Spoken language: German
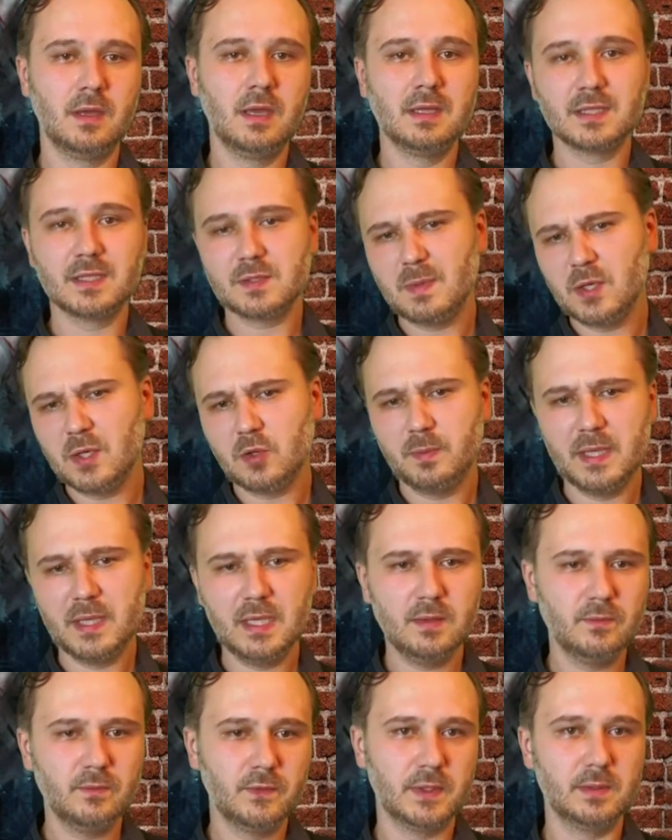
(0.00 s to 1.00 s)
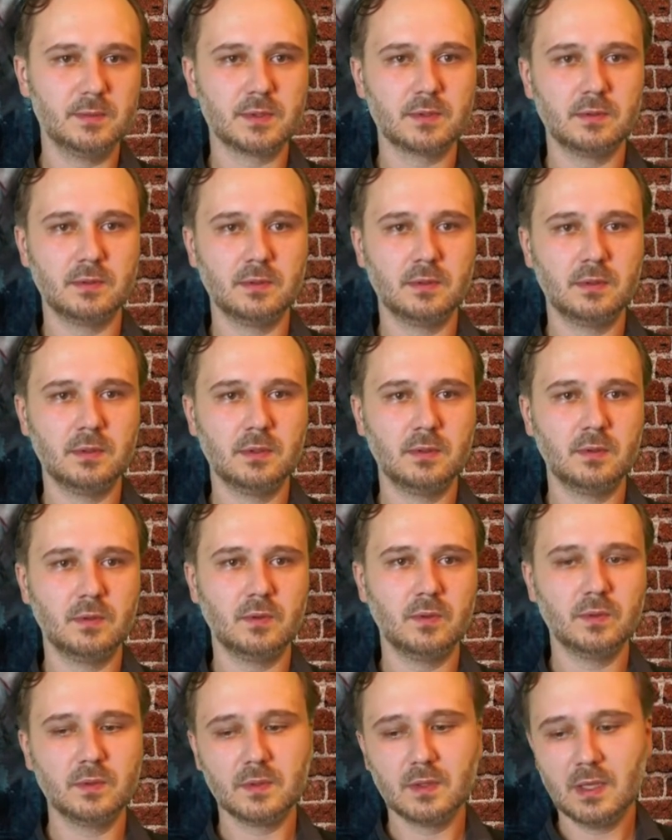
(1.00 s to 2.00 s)
Das war noch bei jedem Film so.
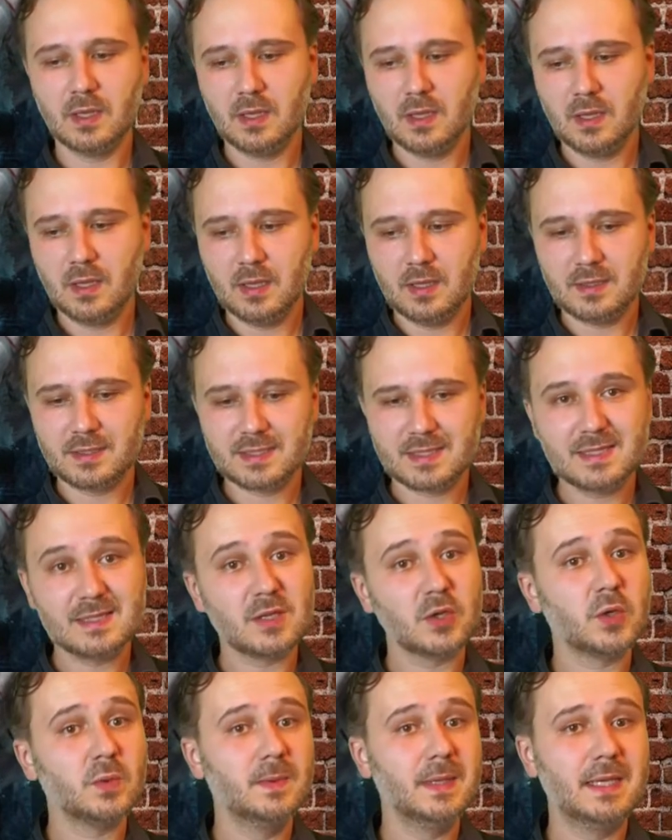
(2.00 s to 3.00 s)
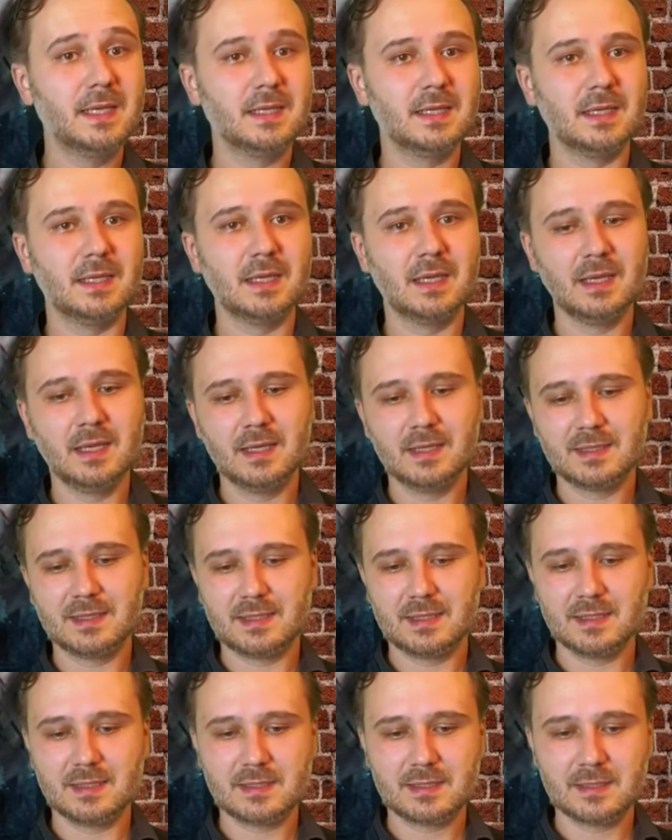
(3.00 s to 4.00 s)
Und das ist auch wichtig,
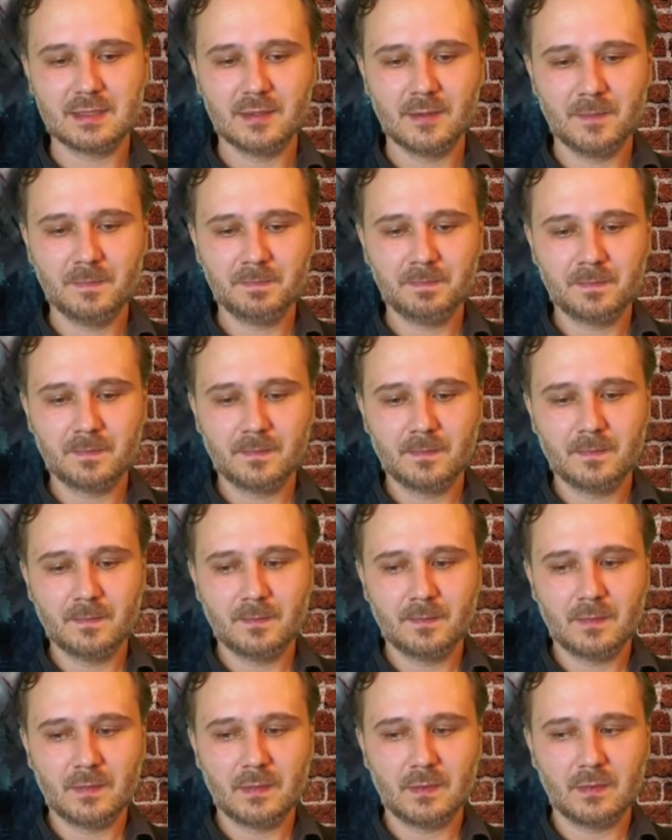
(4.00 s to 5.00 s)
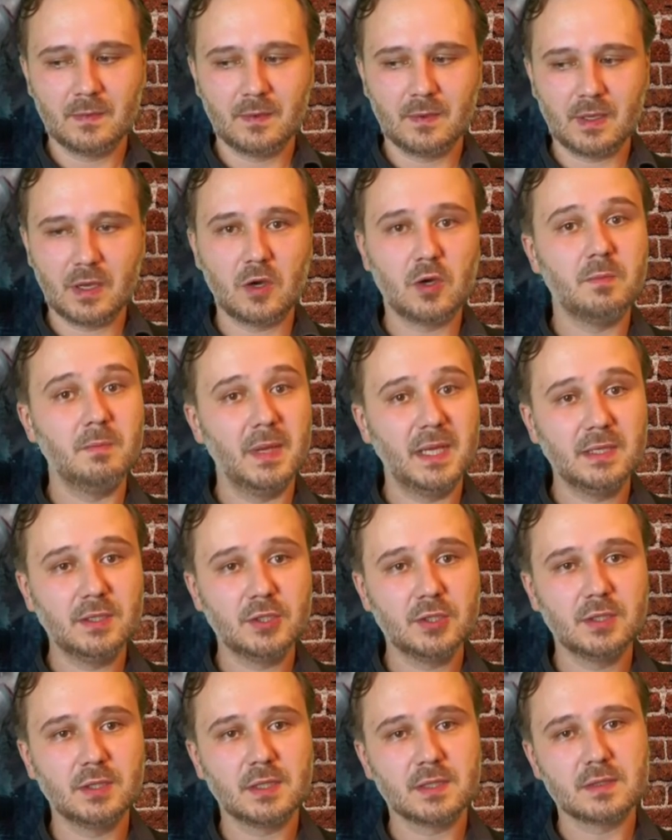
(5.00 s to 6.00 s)
dass auch
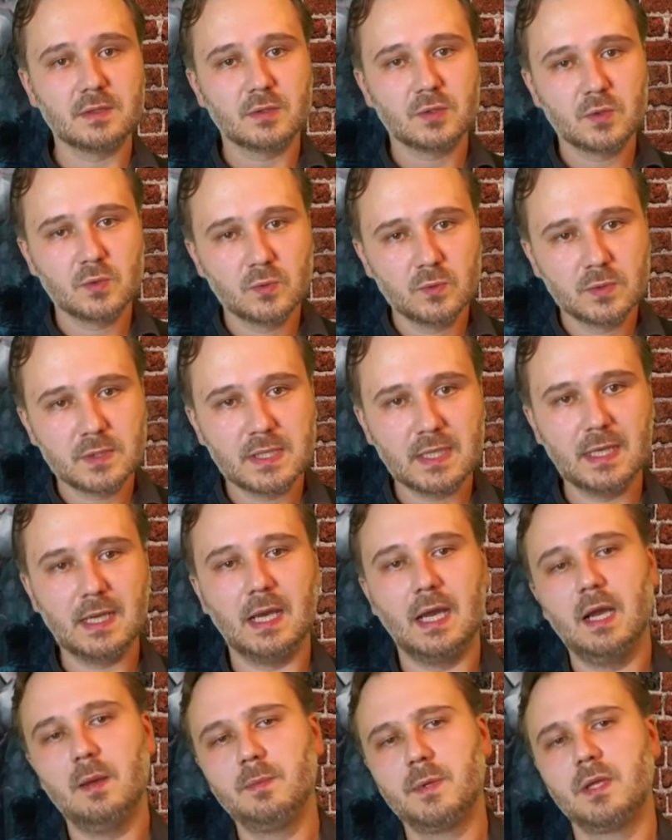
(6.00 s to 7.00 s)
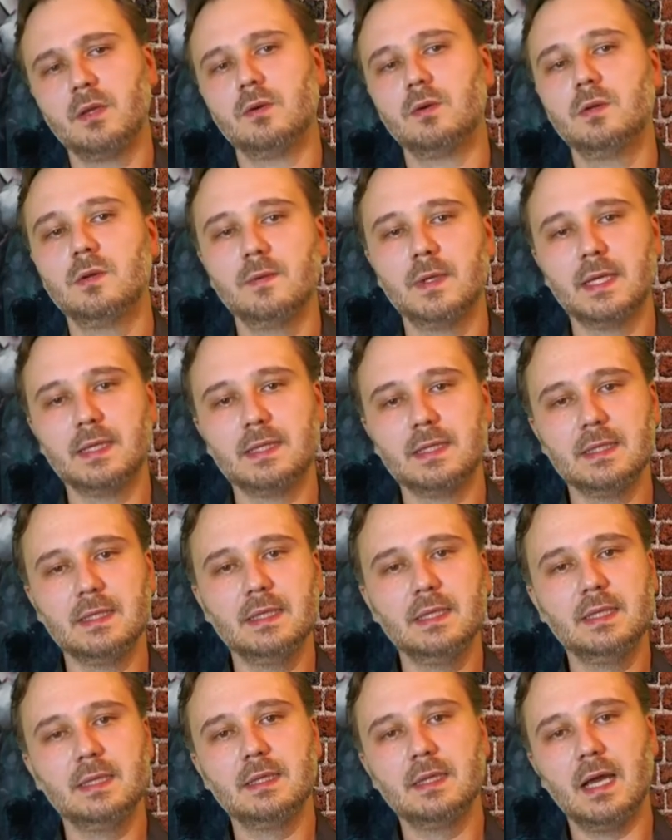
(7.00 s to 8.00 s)
Menschen, dass auch Zuseher abgeholt werden, die
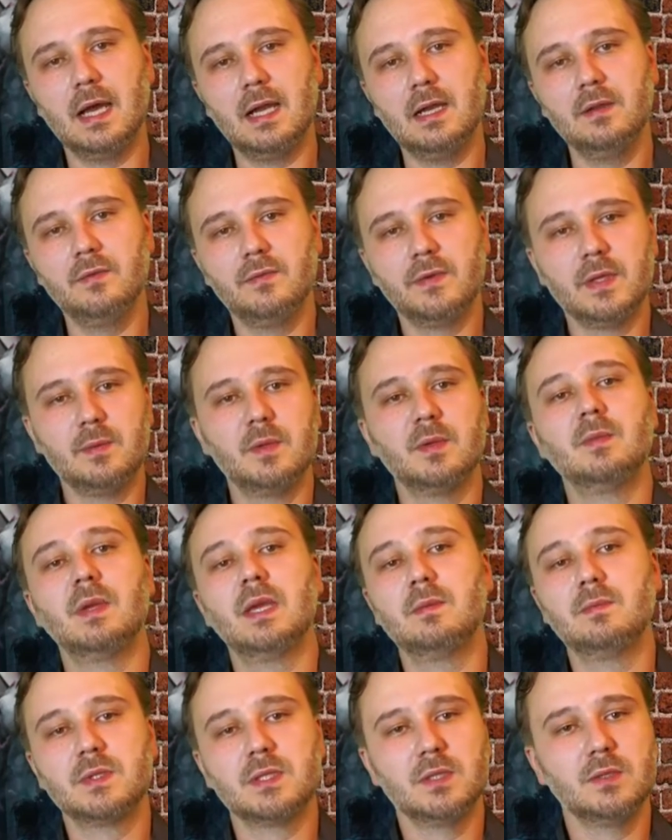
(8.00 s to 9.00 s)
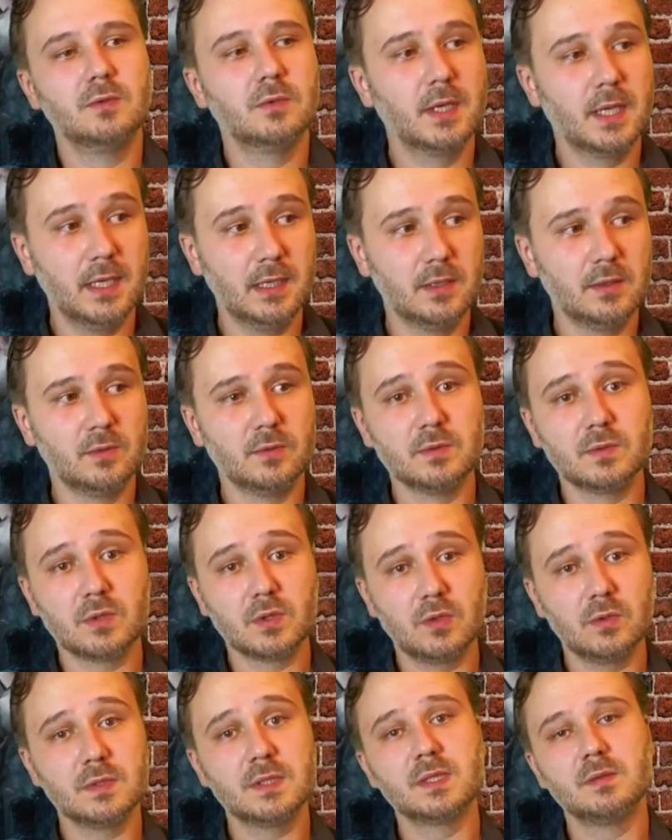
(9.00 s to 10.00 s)
nicht alle Filme im MCU kennen und
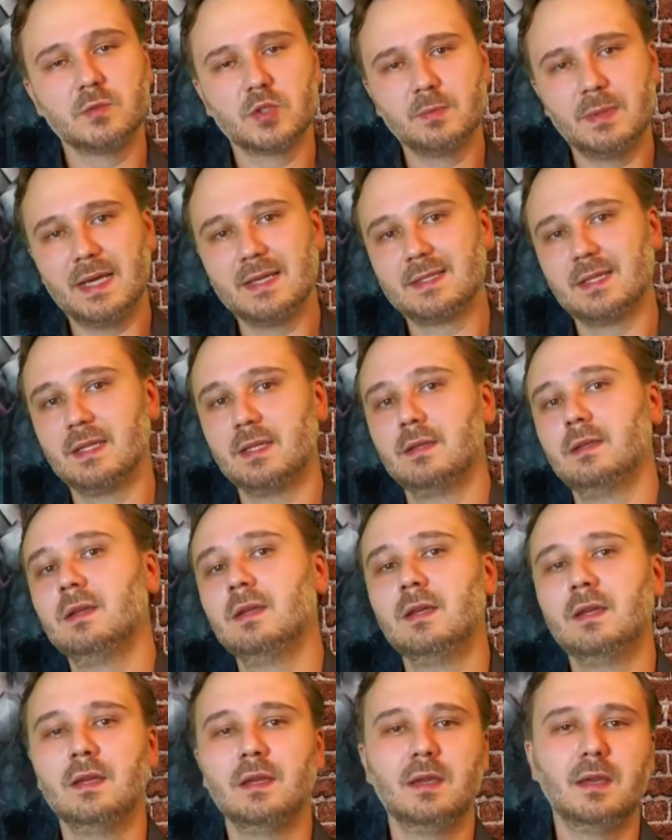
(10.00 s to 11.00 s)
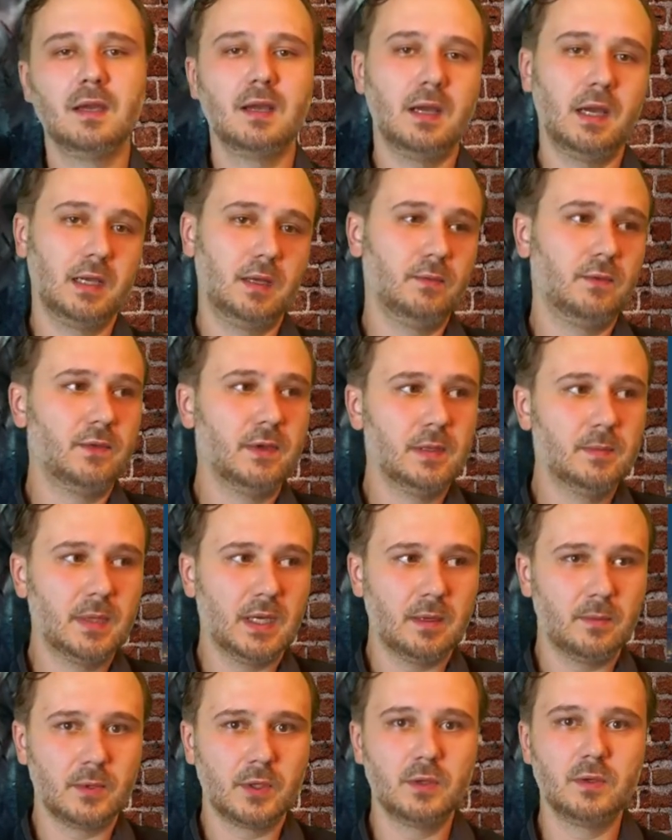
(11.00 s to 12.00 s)
trotzdem Spaß an einem Film
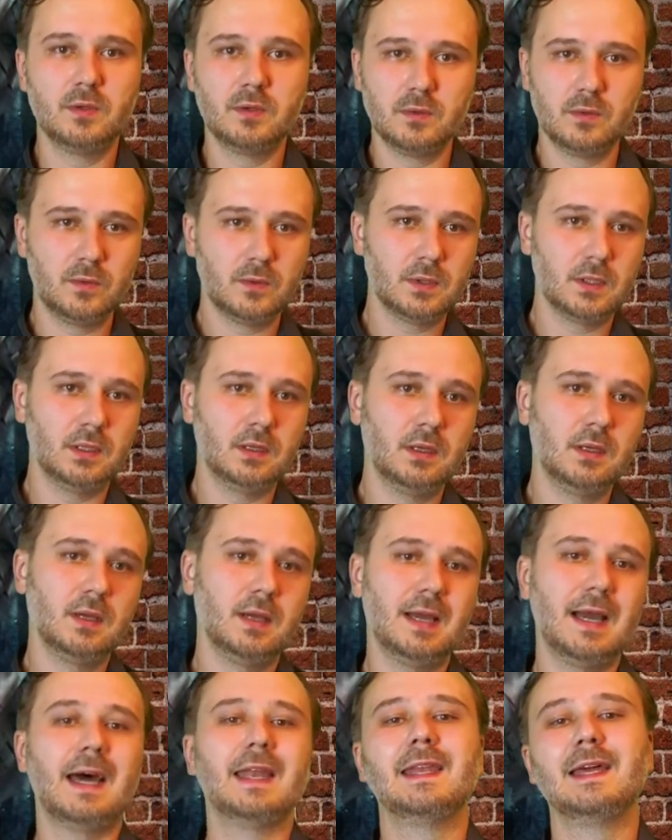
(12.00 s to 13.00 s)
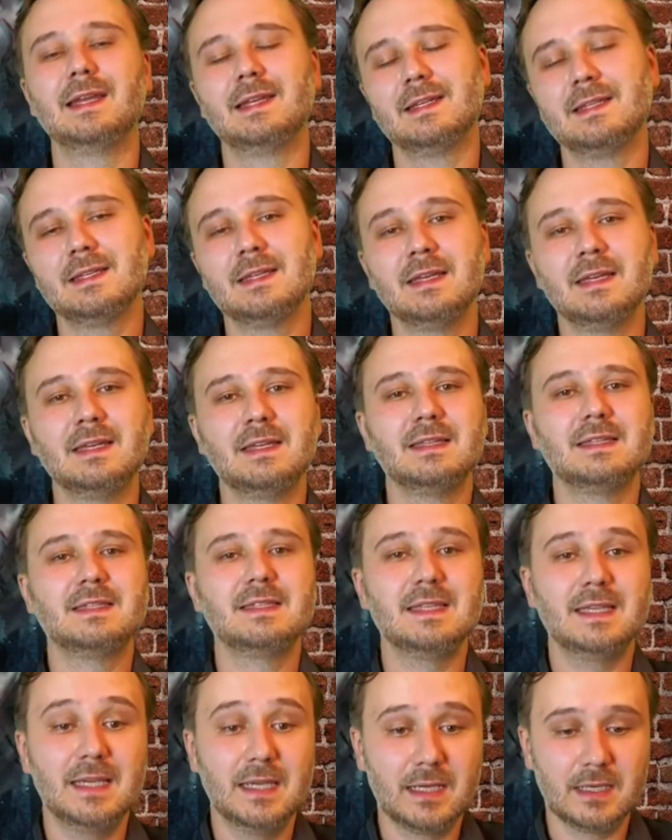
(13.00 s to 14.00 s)
haben können oder an einer
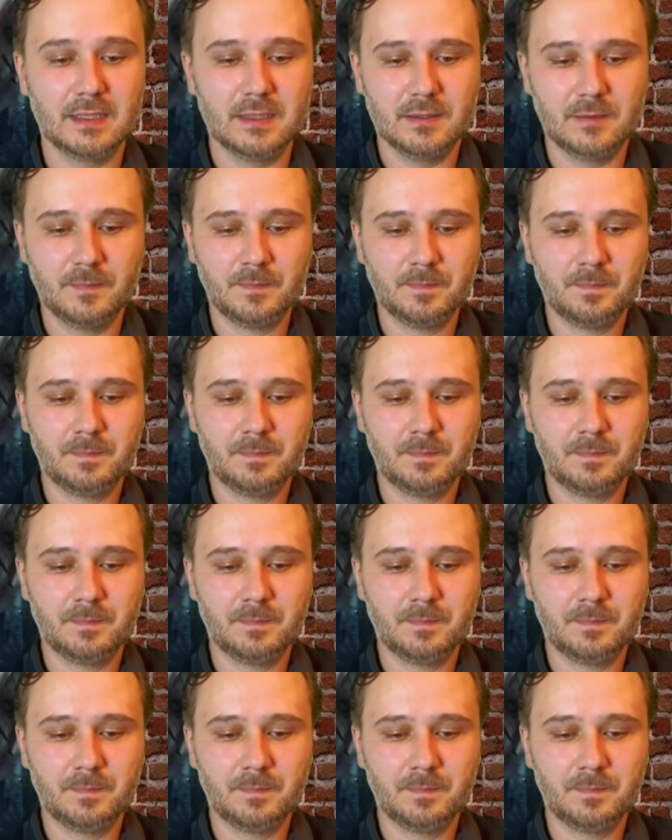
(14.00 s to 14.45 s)
Serie.